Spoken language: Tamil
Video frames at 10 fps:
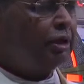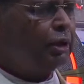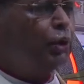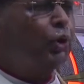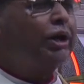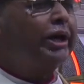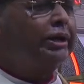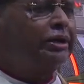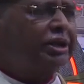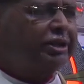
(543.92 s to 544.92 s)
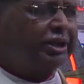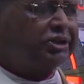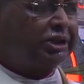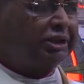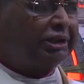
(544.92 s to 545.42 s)
லூக்கா எழுதிய
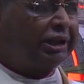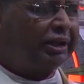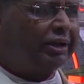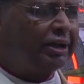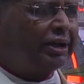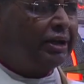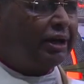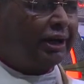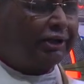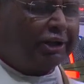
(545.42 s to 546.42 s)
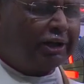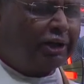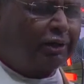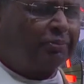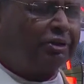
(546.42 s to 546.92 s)
நற்செய்தியிலே
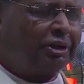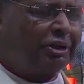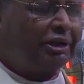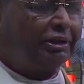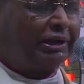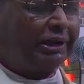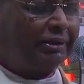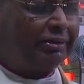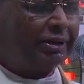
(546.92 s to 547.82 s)
அதிகாரம் இரண்டிலே